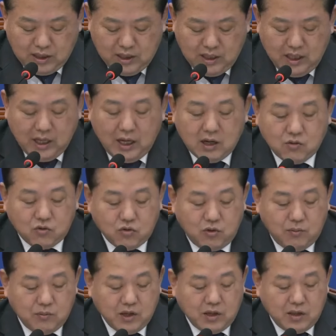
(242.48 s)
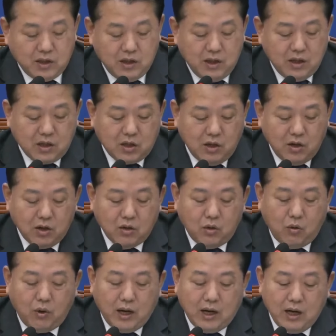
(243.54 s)
이해할 수 없는
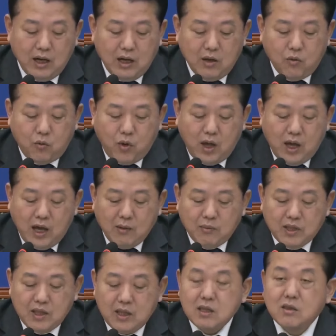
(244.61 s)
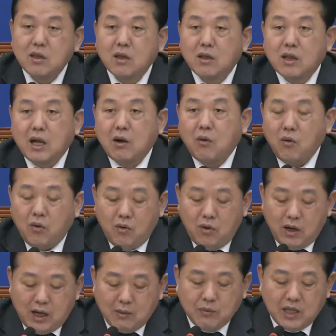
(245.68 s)
경로와 외압이 있었다고
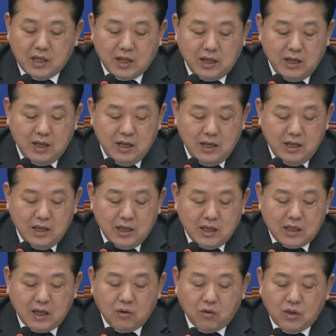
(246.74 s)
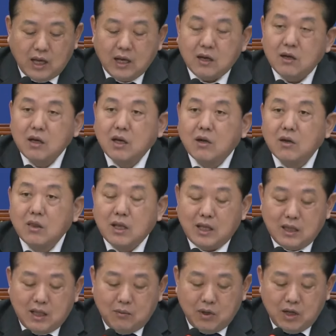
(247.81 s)
합니다. 이대로 사건이
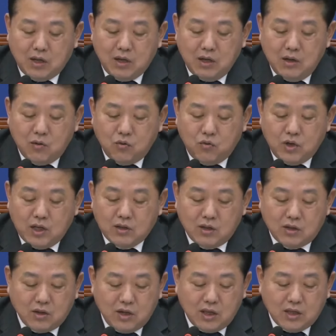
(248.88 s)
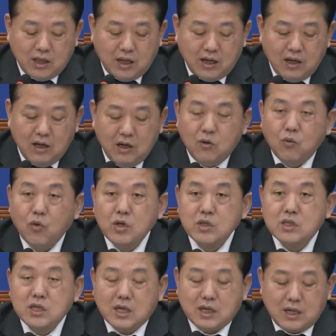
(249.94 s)
끝난다면 군에서 더 이상
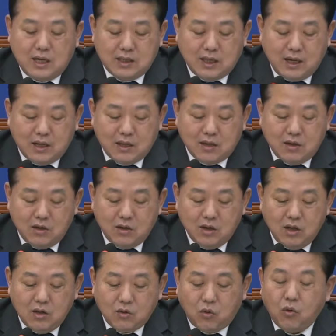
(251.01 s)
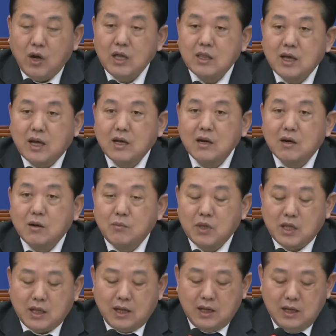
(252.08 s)
원칙과 상식은 통하지 않을
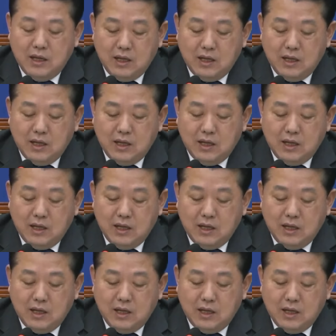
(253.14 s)
겁니다.